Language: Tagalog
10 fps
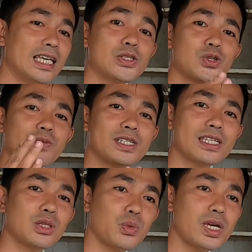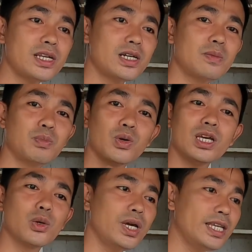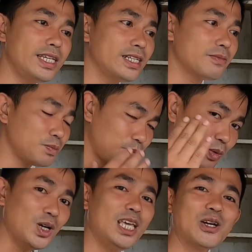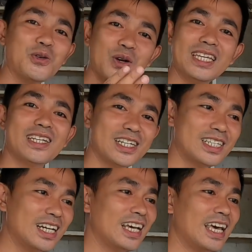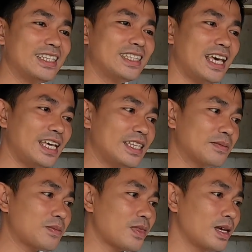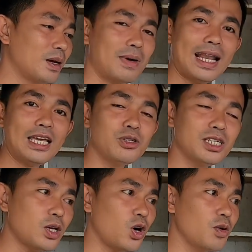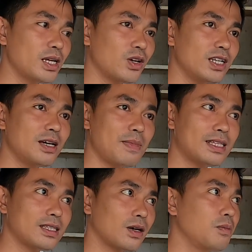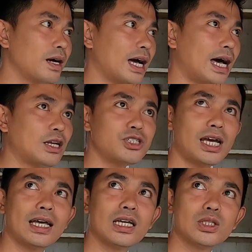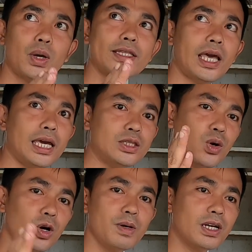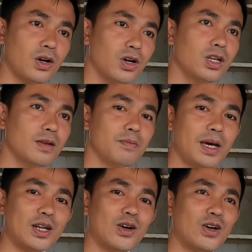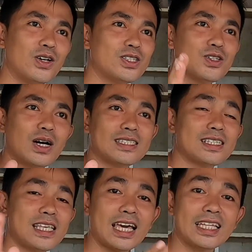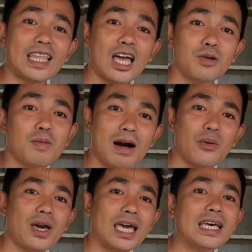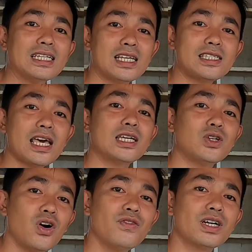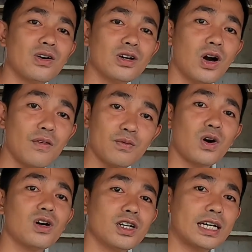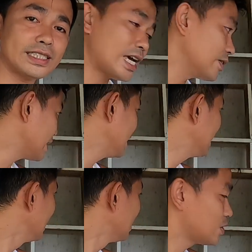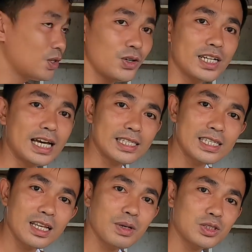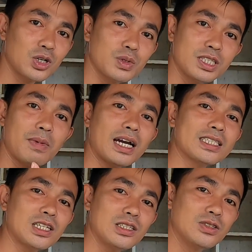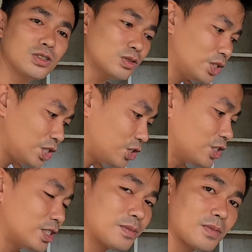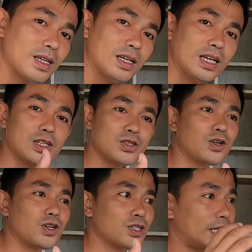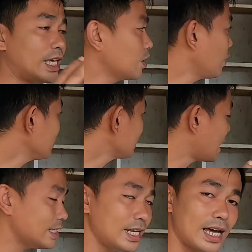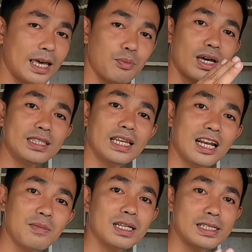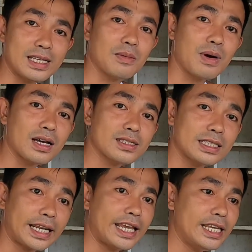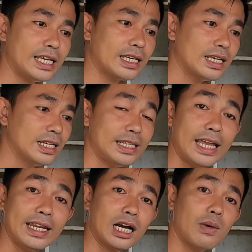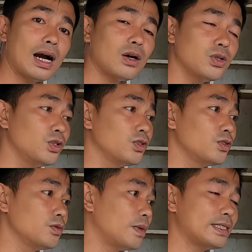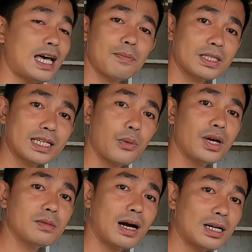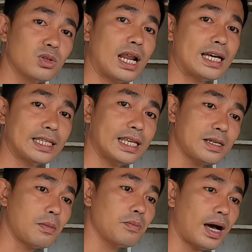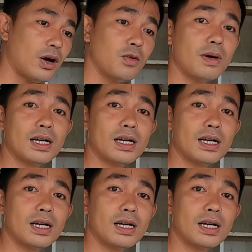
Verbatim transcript: Then, superset winner, pulling winner, pulling winner, and then, malayo siya sa overall naman. Kumbaga, ano siya, 28 overall. Pero, nung sa second tayo bumawi. Sa second overall of color category. So, kunin natin sila Victor Wood na makita niyo yung condition. So, tingin ko kasi sa kanila, eh, pwede na naman isabak sa training. Dahil nagawa ko yung mga dapat gawin bago natin isampa o